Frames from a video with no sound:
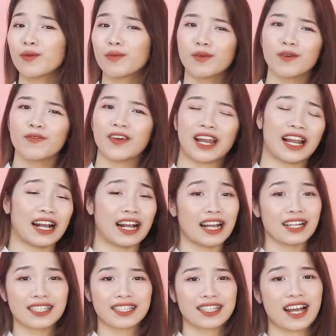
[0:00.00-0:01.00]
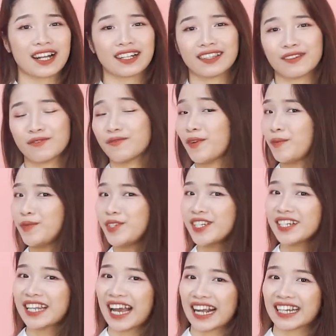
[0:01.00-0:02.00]
cũng không phải là các dạng thực phẩm
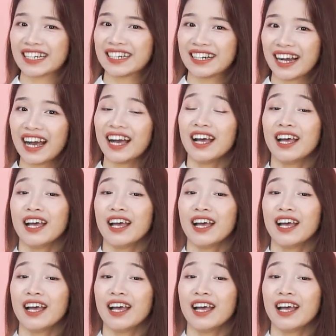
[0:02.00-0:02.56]
chức năng nữa.